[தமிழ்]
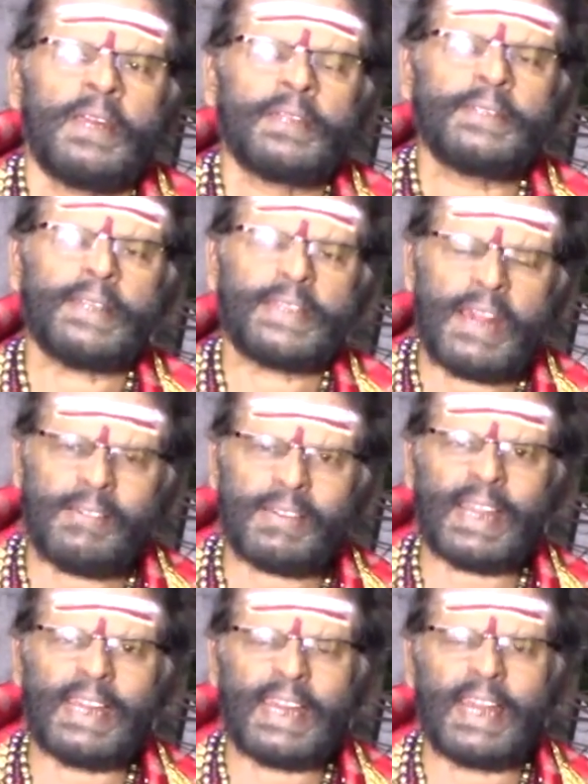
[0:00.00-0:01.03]
இந்த
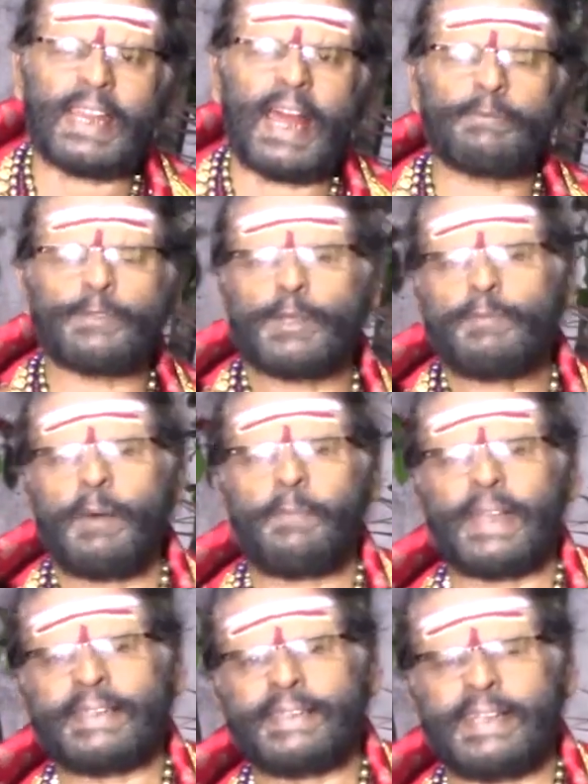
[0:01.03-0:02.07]
தேவர்களை எல்லாம்
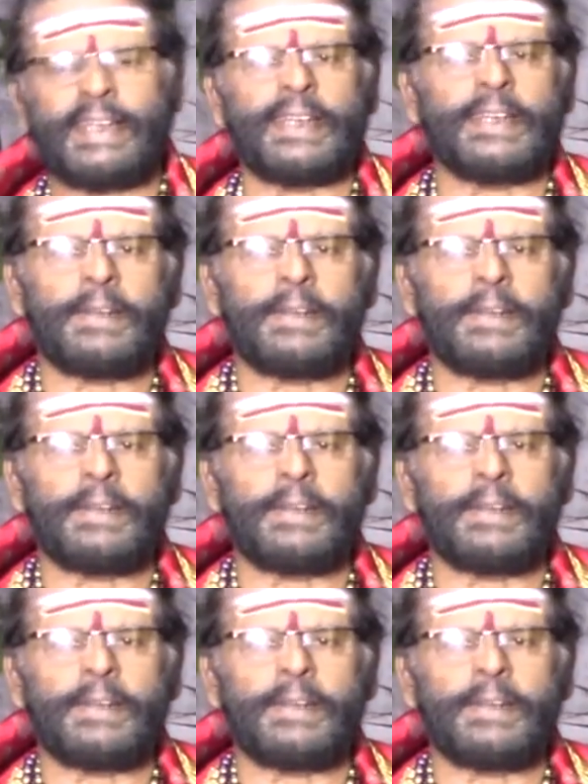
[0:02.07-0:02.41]
துன்பப்படுத்தி